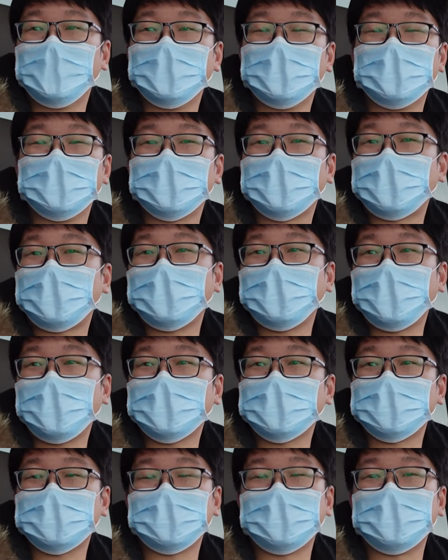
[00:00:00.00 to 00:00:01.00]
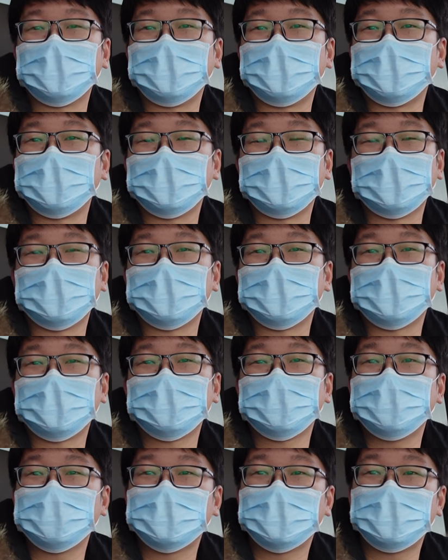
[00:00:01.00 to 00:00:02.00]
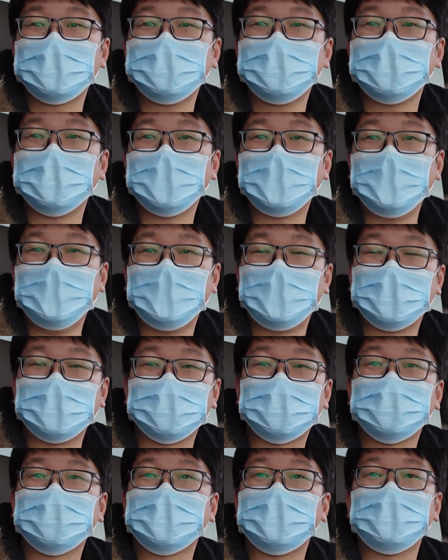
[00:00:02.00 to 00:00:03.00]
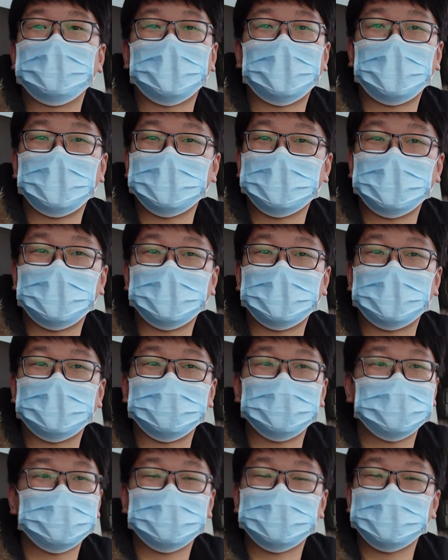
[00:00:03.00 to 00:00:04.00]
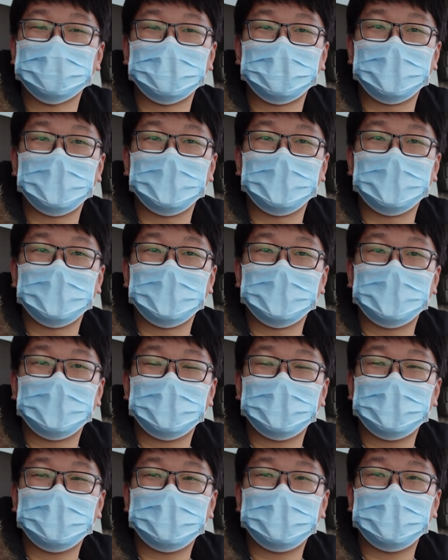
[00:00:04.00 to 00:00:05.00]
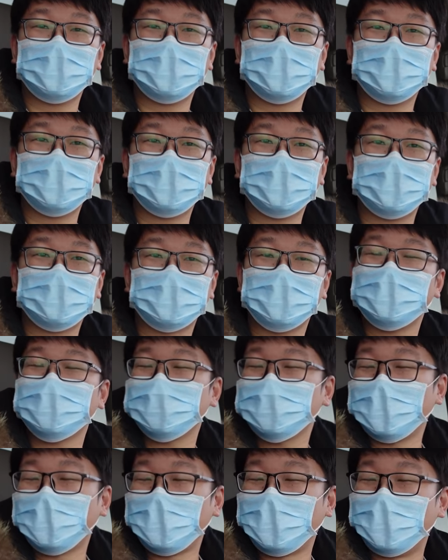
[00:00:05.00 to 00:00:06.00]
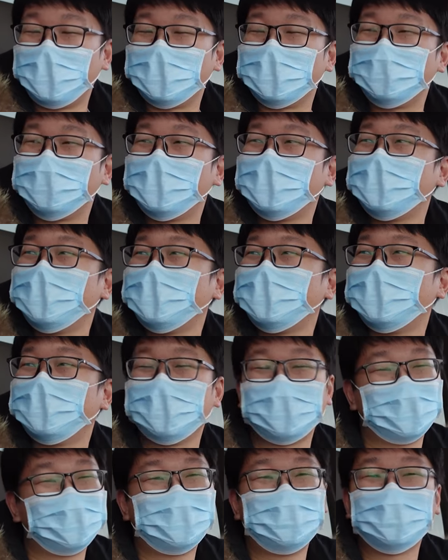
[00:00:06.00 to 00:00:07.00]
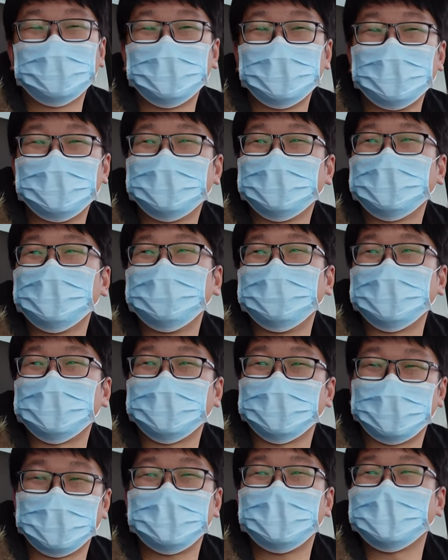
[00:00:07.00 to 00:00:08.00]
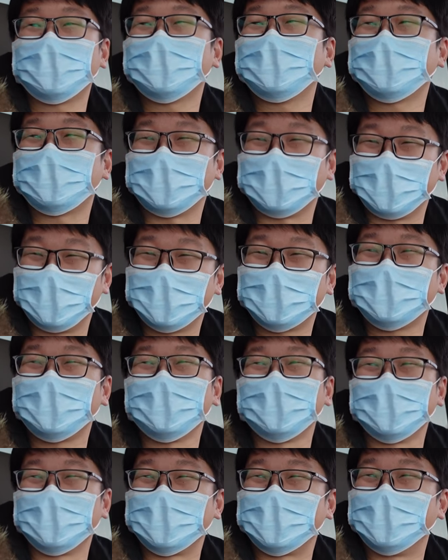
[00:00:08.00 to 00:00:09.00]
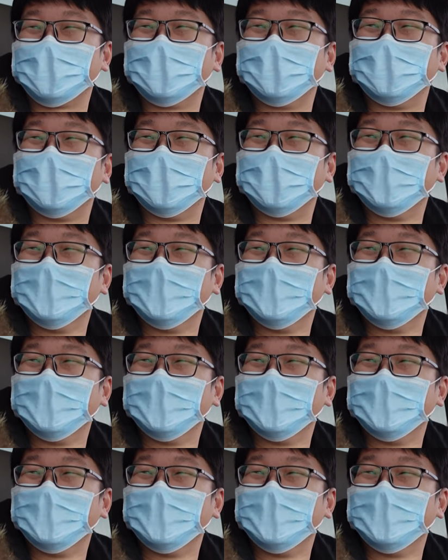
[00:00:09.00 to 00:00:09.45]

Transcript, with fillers: 呃 Car f a x 的那个事故记录，然后就给我开 Check 了。我就说。这样就好了吗？然后工作人员就跟我说：“对，这个只要这样就行了。